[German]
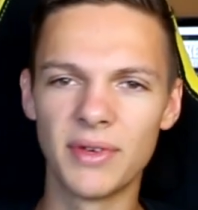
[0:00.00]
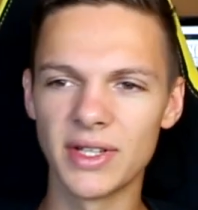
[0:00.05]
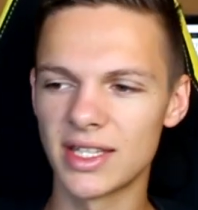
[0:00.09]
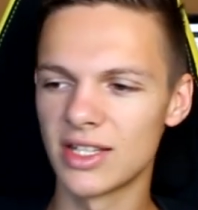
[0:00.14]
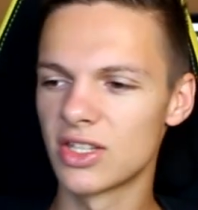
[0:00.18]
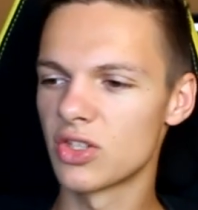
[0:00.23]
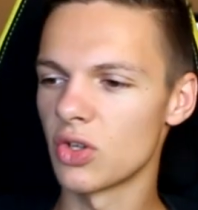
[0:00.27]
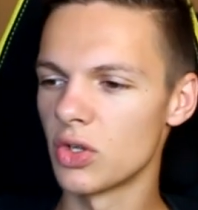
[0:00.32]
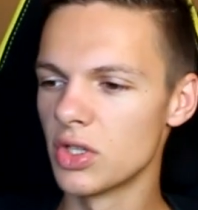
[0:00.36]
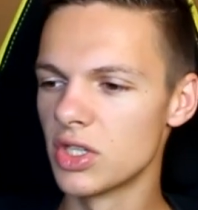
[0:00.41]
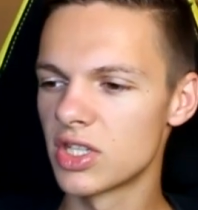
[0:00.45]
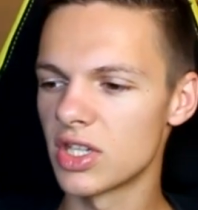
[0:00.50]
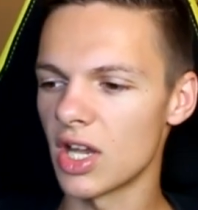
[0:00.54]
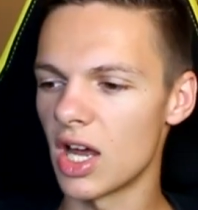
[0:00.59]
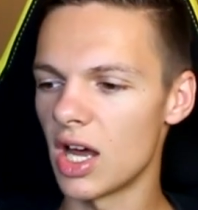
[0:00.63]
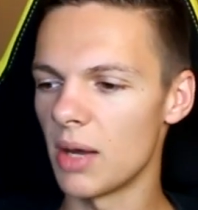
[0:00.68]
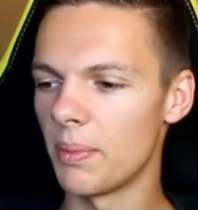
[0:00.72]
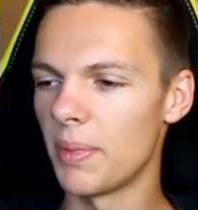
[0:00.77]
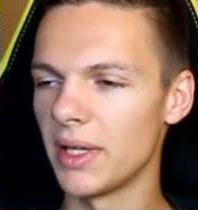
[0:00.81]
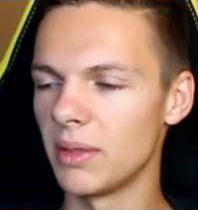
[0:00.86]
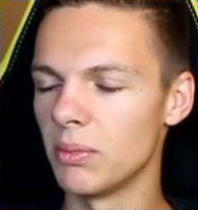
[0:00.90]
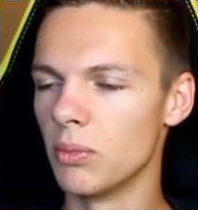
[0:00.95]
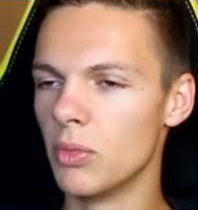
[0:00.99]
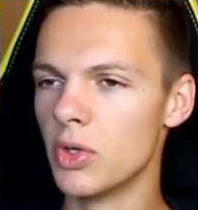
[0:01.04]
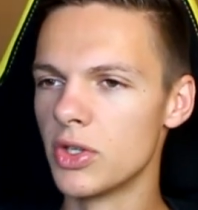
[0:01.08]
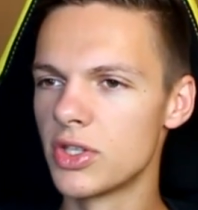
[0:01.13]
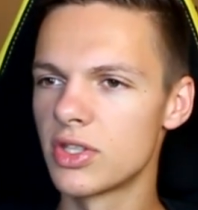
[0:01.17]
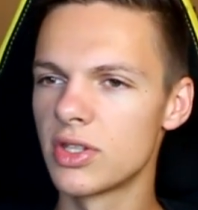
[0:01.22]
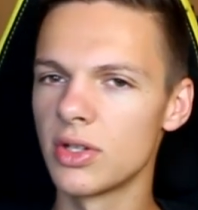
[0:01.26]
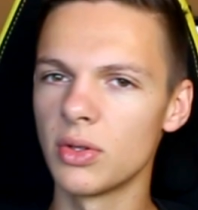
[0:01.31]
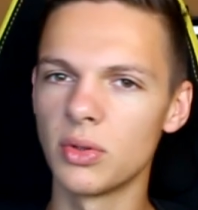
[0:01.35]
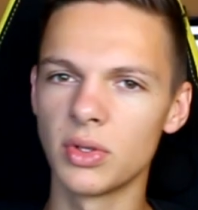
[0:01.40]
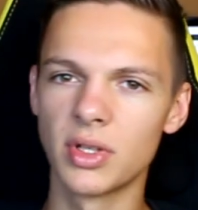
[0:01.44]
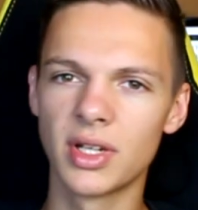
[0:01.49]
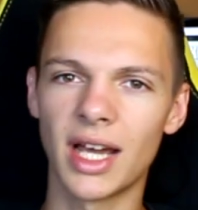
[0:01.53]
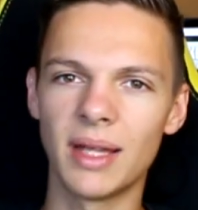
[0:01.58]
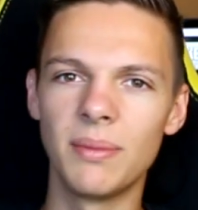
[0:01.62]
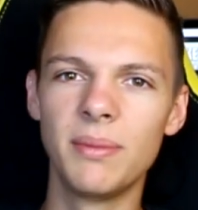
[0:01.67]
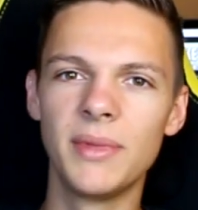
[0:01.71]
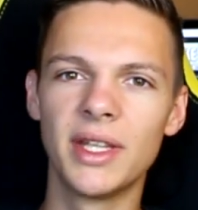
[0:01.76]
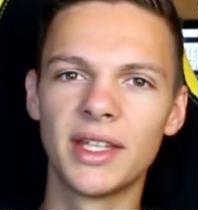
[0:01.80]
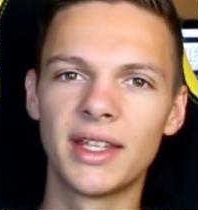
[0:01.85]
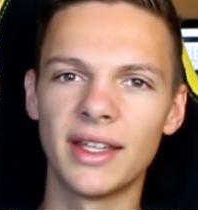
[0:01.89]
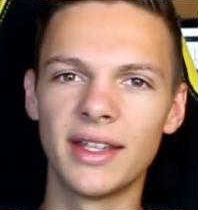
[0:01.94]
was ich sonst arbeiten müsste und
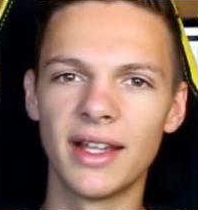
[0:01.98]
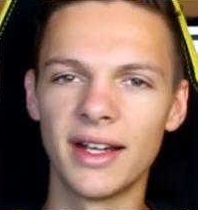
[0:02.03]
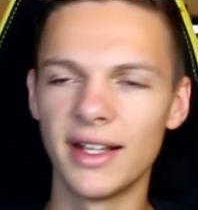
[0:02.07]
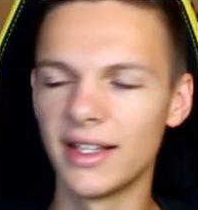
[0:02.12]
kann mir dann